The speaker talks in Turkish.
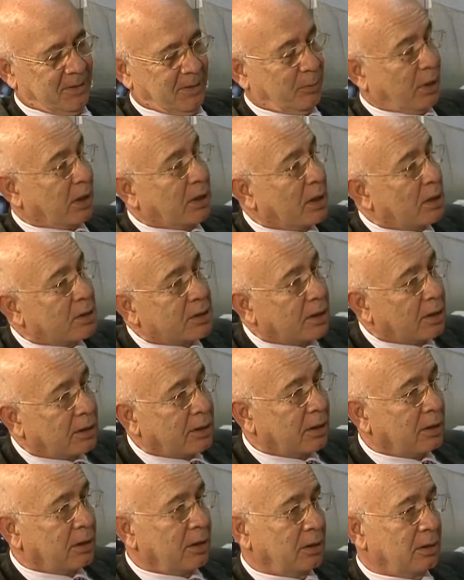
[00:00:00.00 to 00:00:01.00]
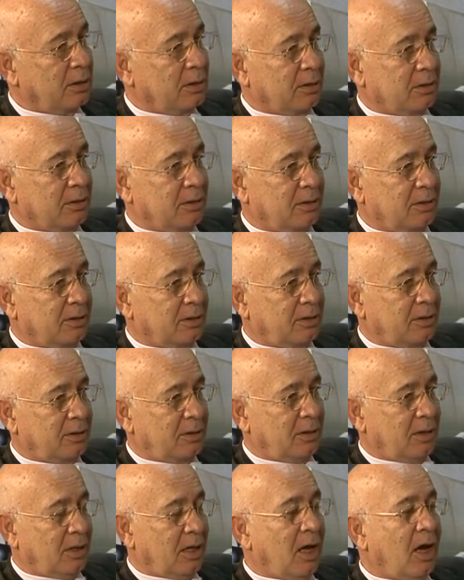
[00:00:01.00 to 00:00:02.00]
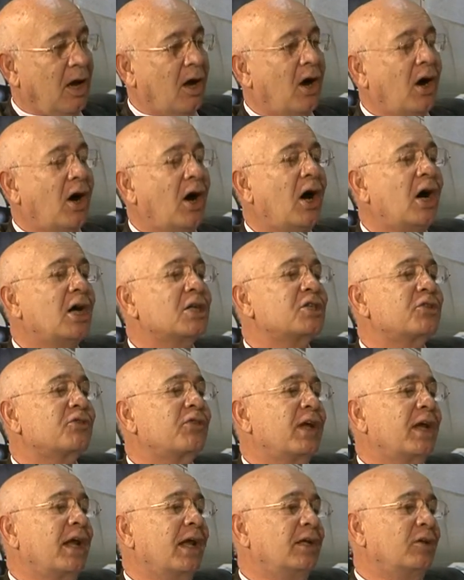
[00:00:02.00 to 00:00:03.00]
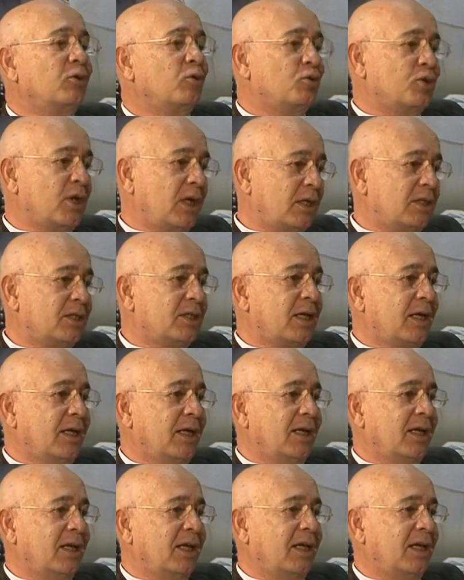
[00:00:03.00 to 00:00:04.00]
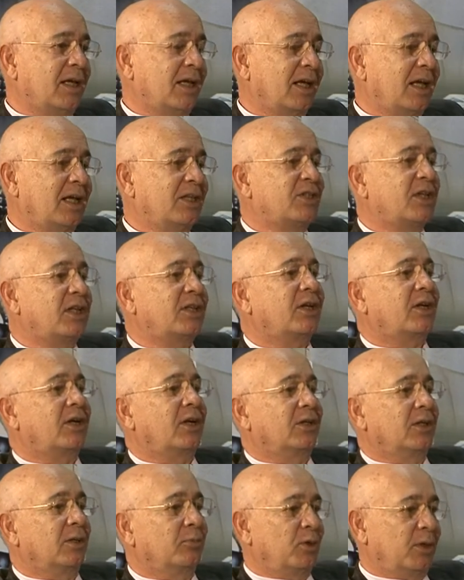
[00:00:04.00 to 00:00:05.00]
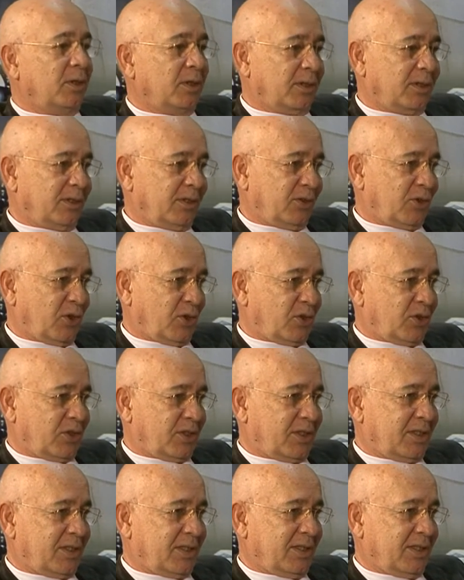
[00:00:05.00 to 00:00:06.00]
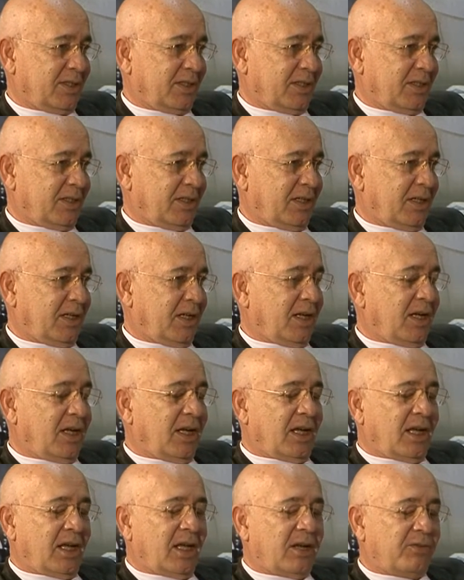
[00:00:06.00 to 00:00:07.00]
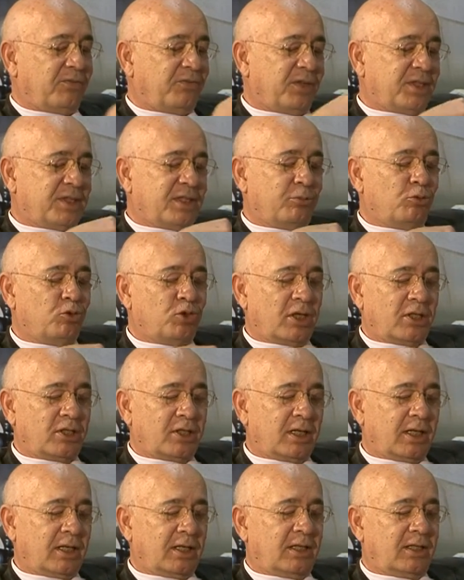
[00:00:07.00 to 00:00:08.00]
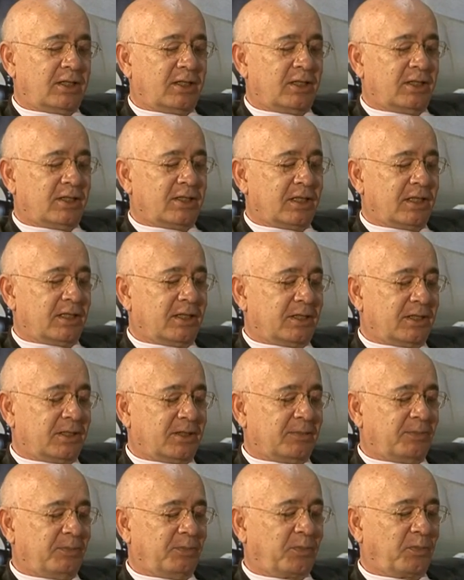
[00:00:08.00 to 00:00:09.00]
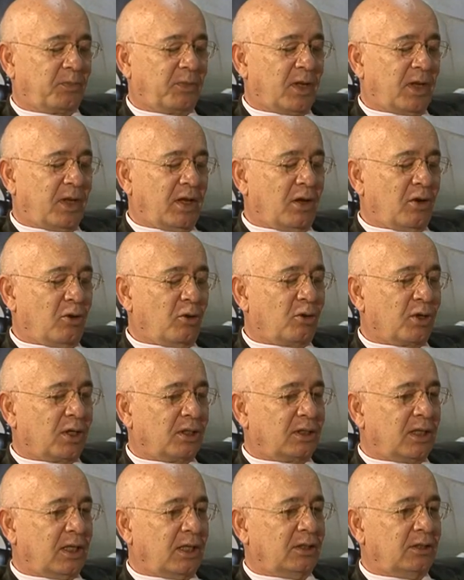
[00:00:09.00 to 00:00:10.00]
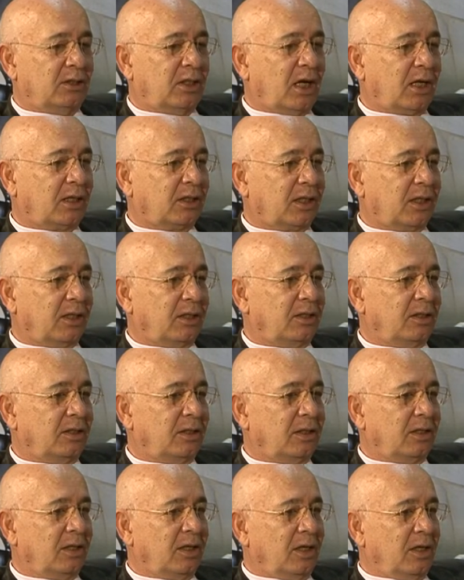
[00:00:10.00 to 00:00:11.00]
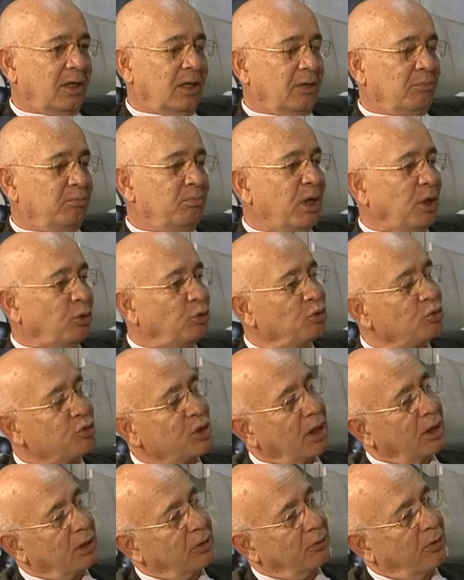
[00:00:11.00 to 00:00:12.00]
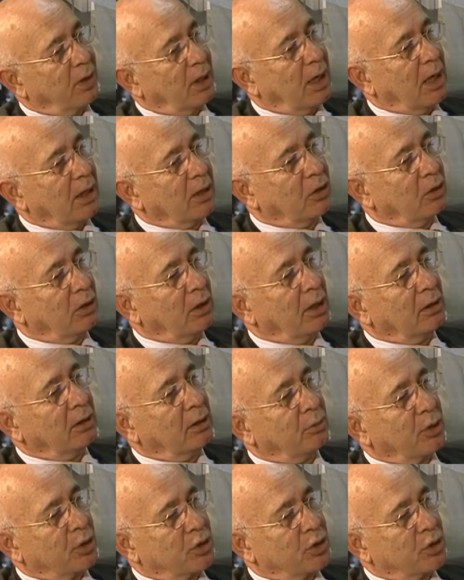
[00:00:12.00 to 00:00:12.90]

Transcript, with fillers: Peki estetik nedir? Haz veren güzel ise estetik anlamını taşır. Eğer Fitsi Müzesi'ne gittiyseniz, orada Darden'in Meduza adı verilen yılanlı